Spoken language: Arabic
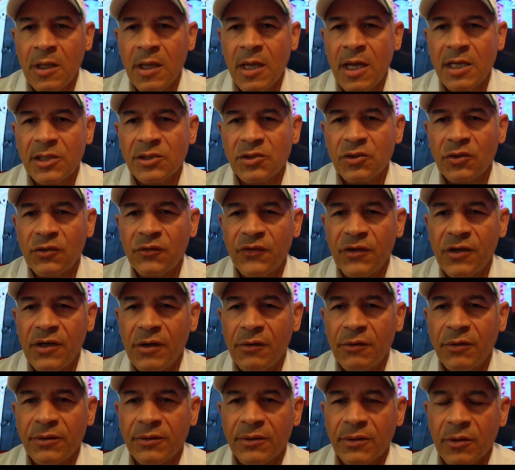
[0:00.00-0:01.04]
أزلف
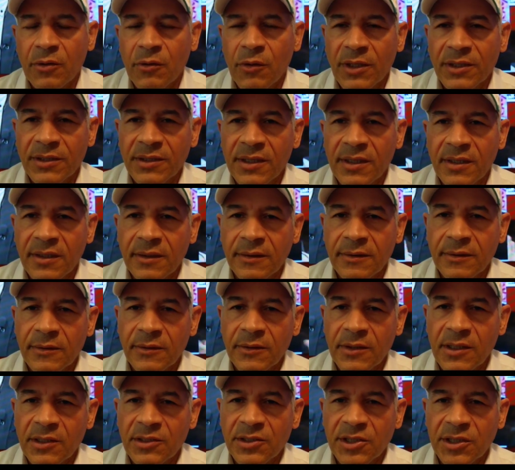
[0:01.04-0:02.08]
اللون أخواتنا
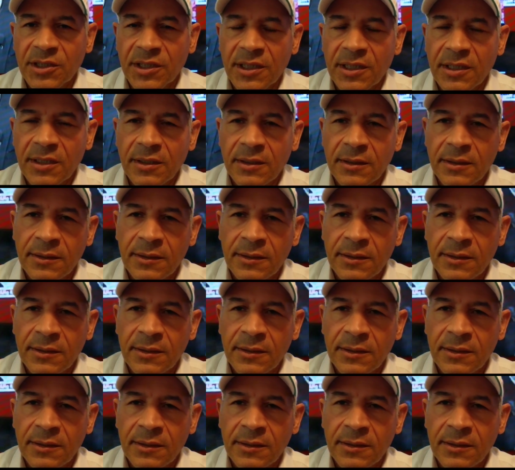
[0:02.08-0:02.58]
الألجيري